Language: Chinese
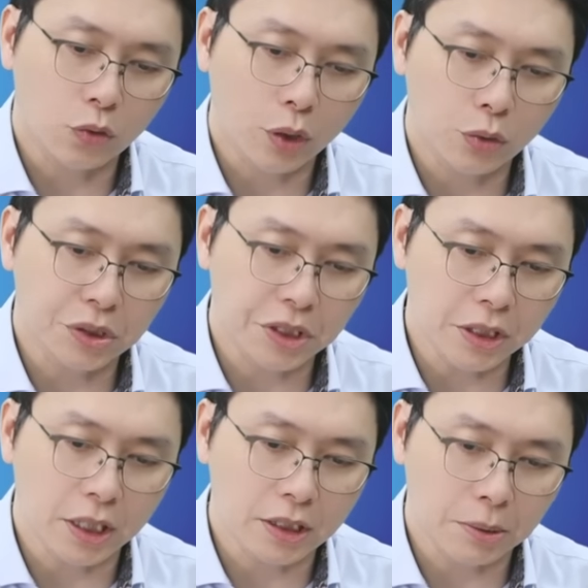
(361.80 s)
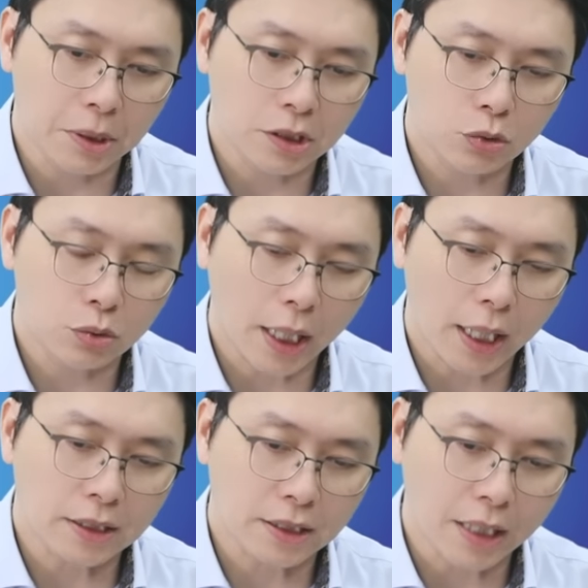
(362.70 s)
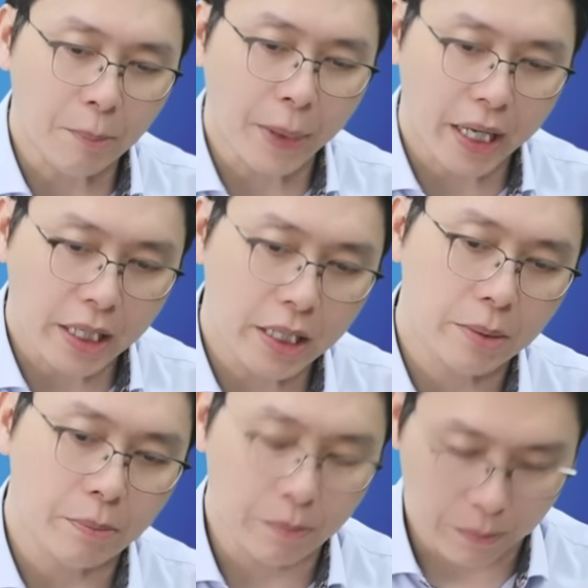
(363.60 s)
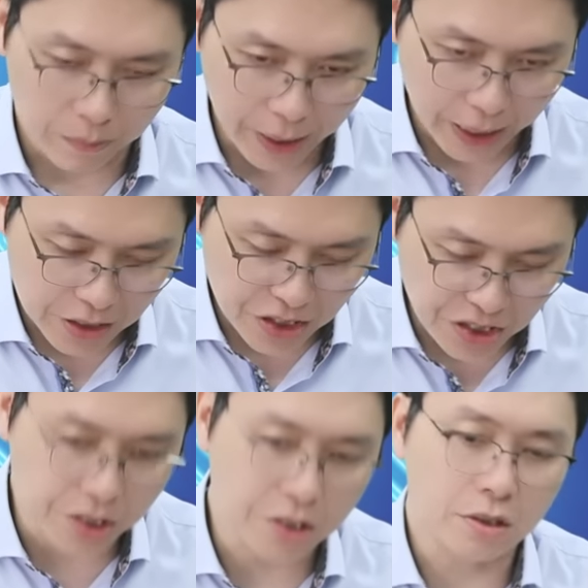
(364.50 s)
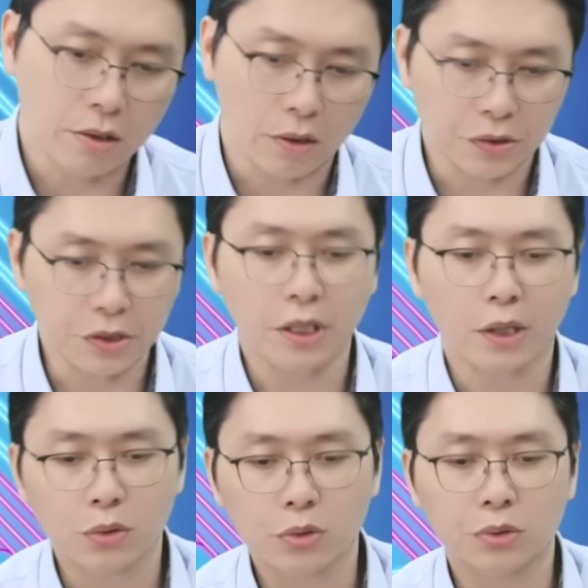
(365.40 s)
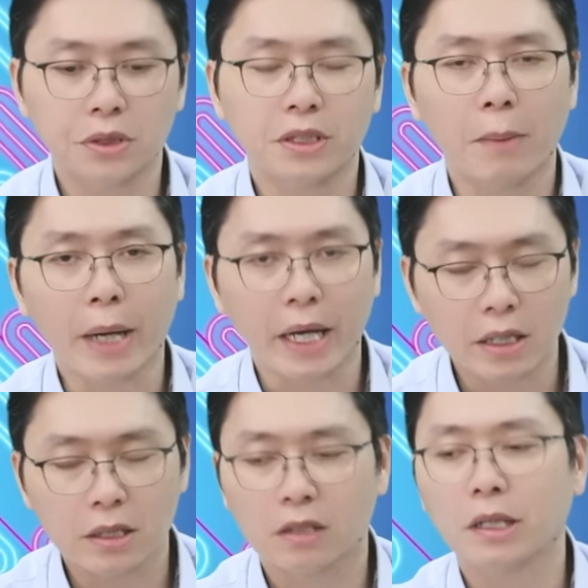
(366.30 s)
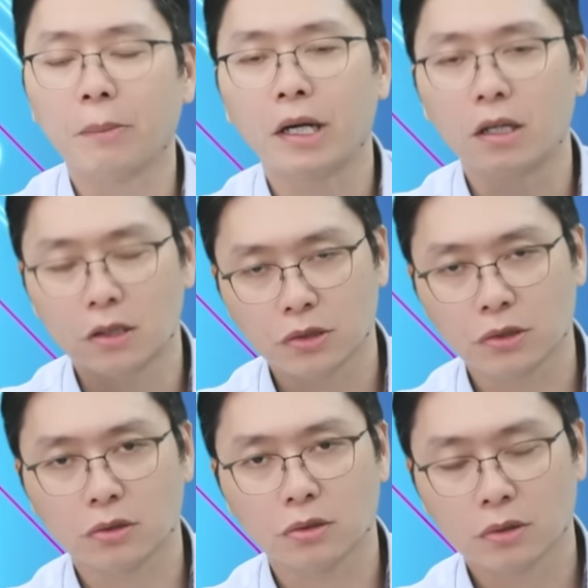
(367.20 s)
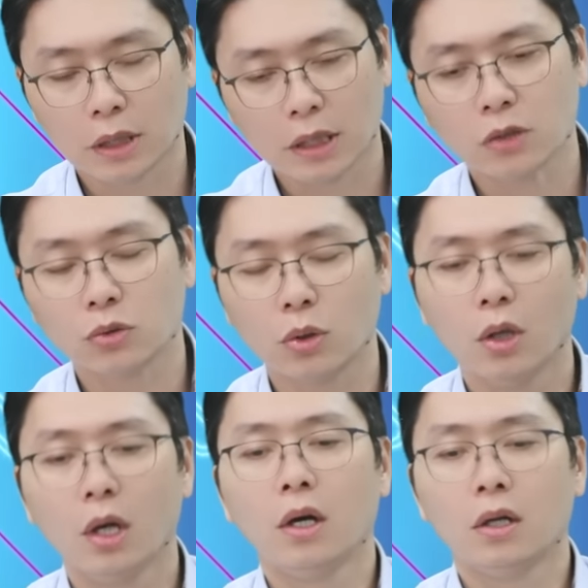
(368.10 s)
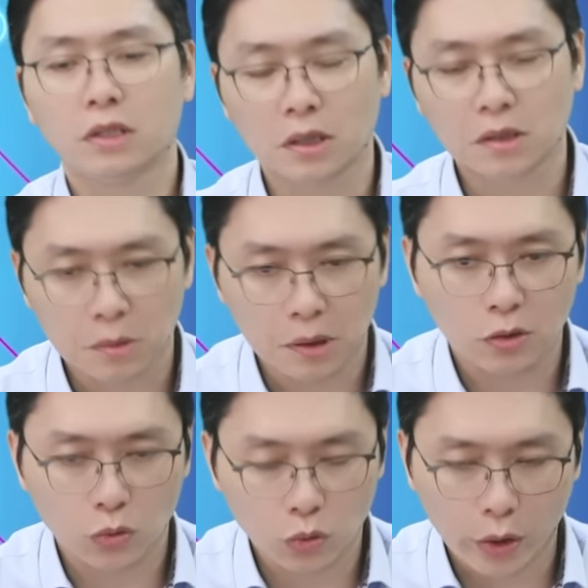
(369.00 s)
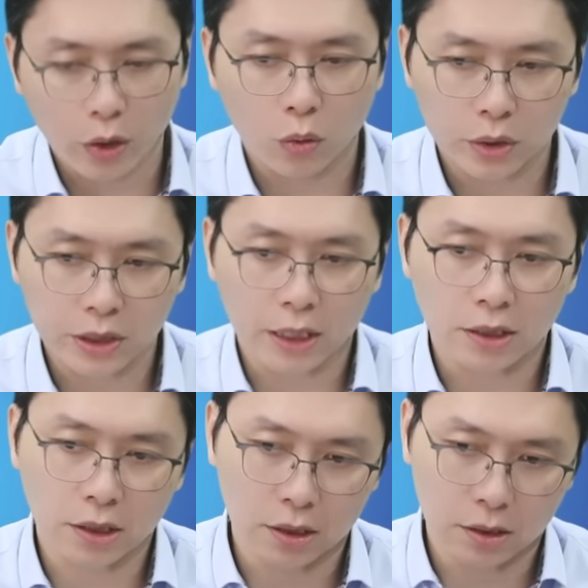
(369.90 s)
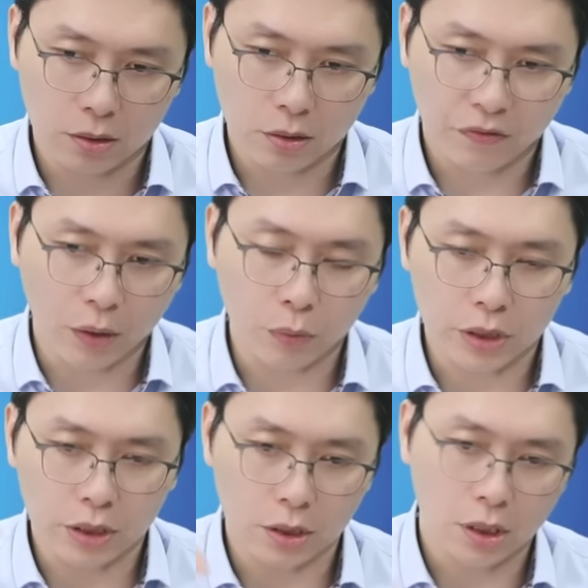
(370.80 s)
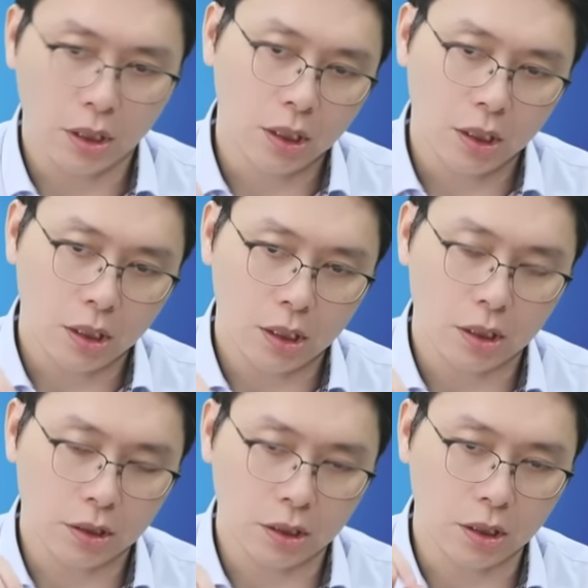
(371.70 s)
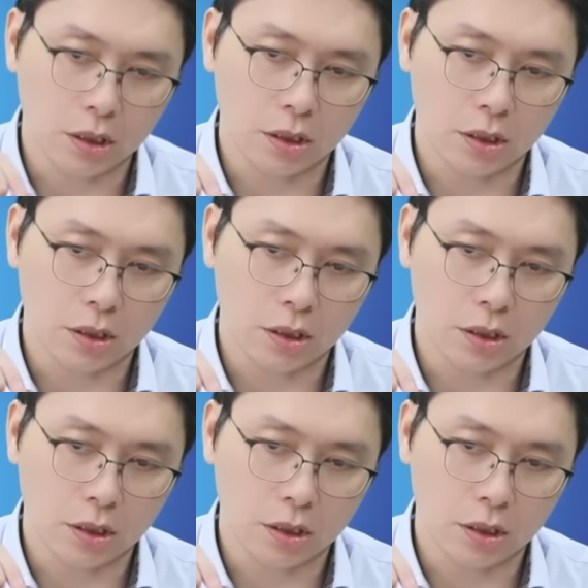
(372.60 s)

估今年资本支出大概是三百亿美金哦，之前预估是三百亿到三百二十，那他说今年资本支出最后会在这个范围的呃这个